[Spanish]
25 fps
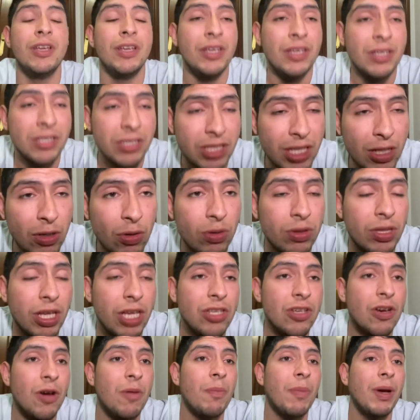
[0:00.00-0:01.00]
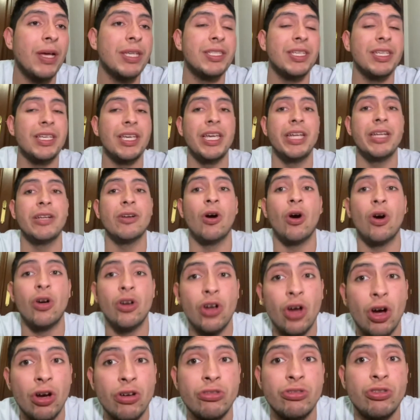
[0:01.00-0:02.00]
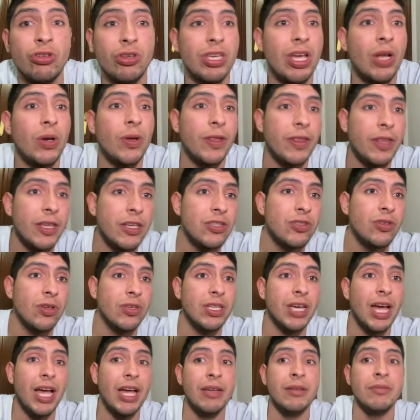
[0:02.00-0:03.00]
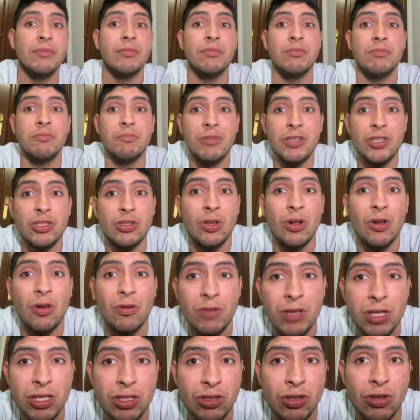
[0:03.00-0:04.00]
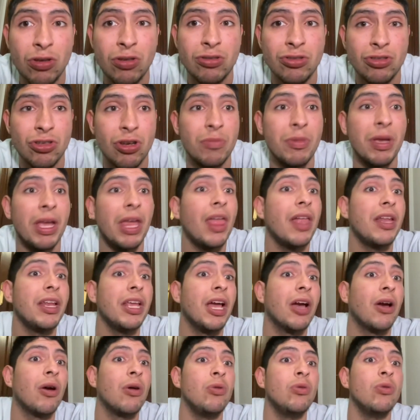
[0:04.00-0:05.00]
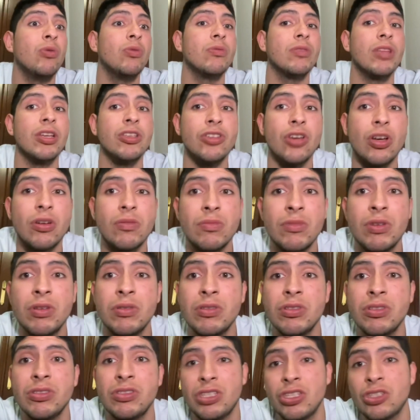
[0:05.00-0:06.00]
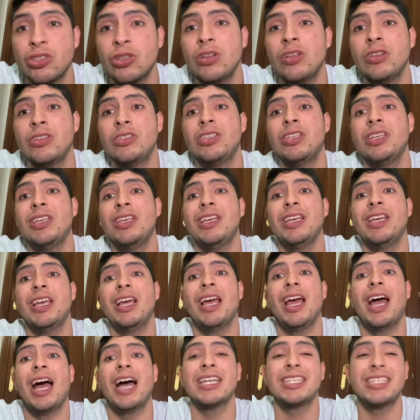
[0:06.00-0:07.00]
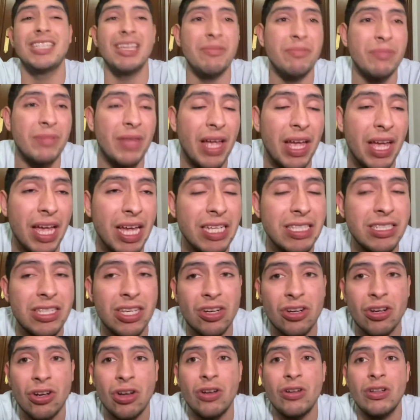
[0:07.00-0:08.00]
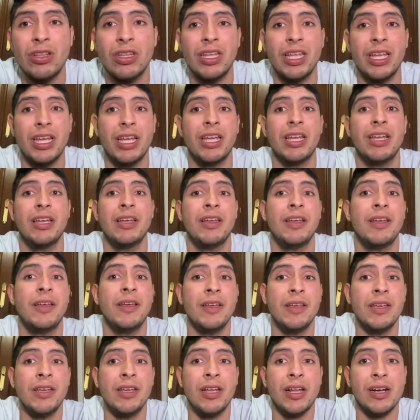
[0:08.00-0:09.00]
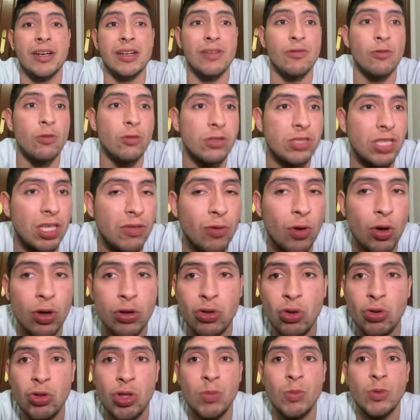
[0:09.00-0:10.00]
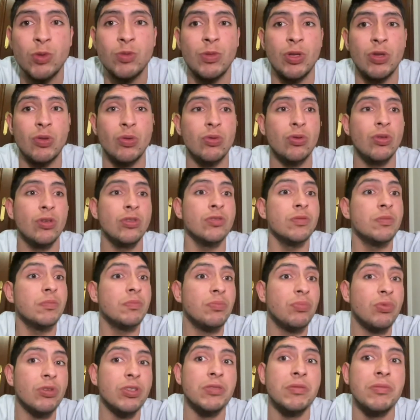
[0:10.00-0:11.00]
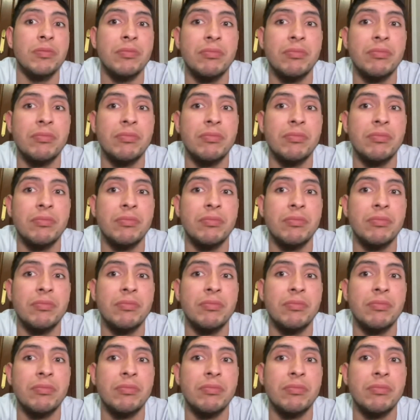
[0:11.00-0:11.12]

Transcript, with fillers: si Luke de Jong va a seguir o no. Yo ya lo he dicho, ya visto lo visto, yo me quedaría con Luke de Jong. Si, si acepta ese rol de revulsivo en los últimos minutos, pues